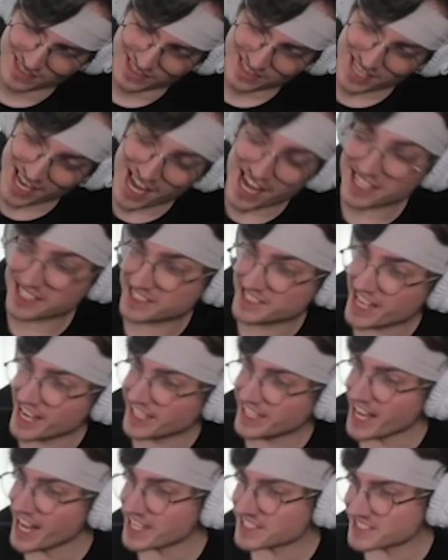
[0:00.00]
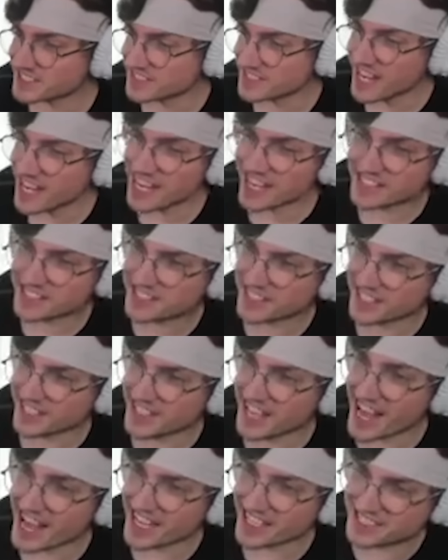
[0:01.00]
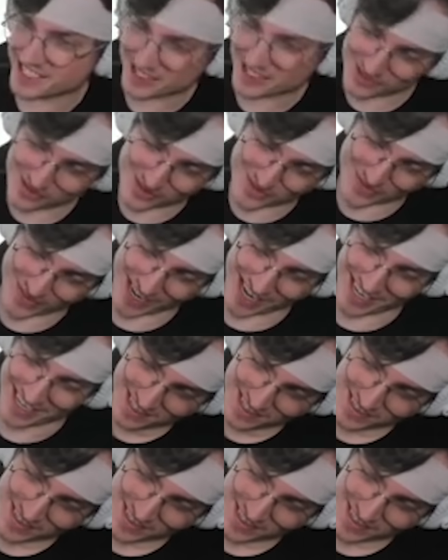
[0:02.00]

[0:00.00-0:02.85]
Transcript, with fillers: Jest, nie, jest, jest, ty, jest. Kurwa.